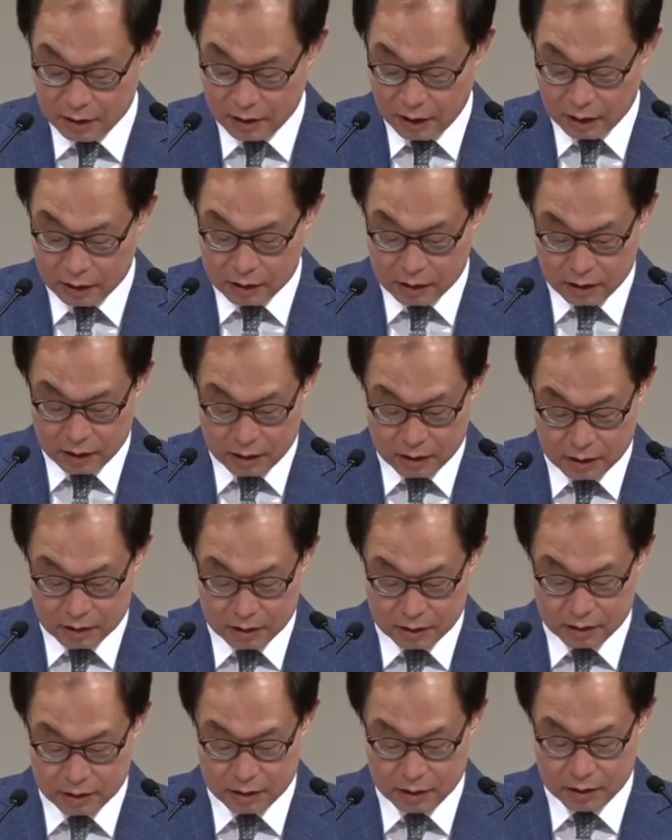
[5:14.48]

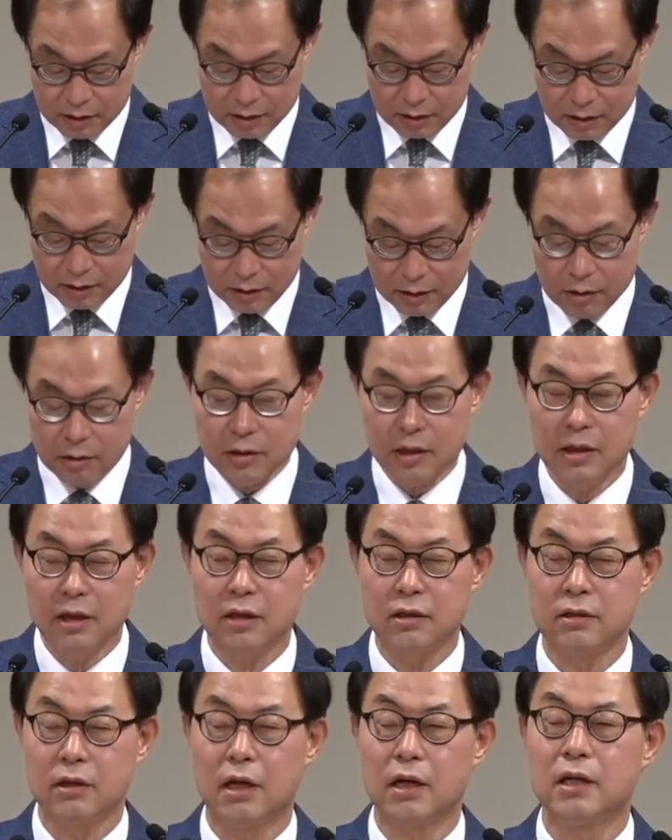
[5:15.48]
당장 이런
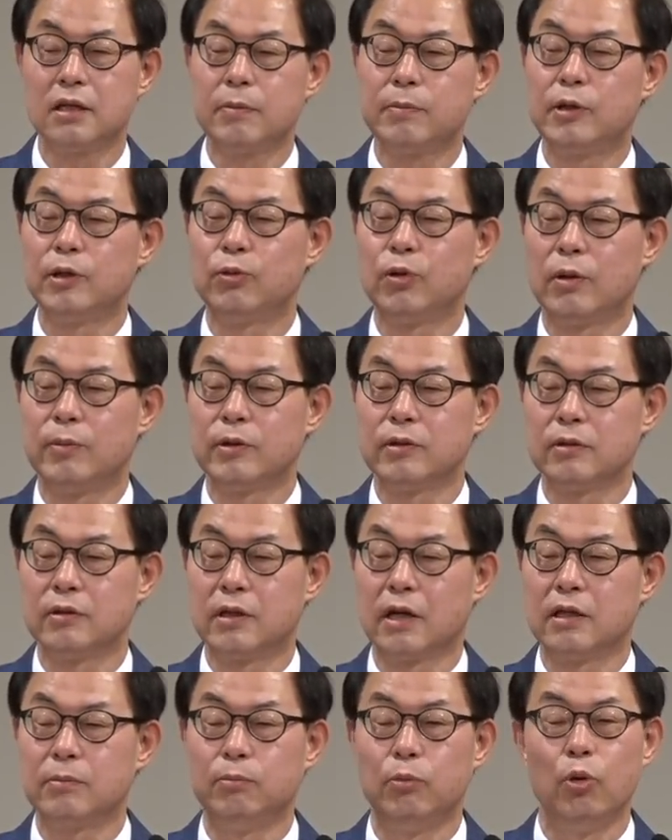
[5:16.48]
생각을 해서 하나님 앞에 기도하면서
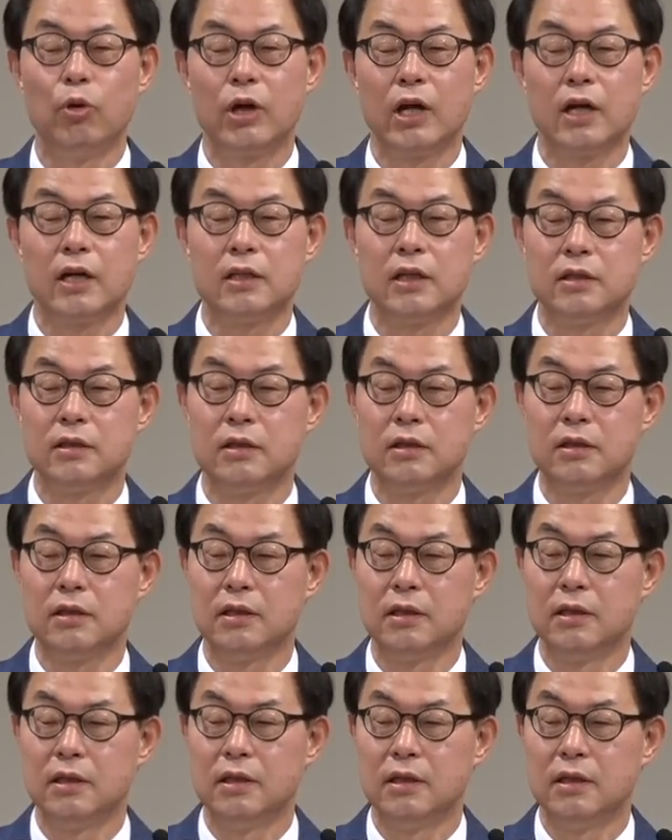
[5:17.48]
제가 뭘 해야 되죠?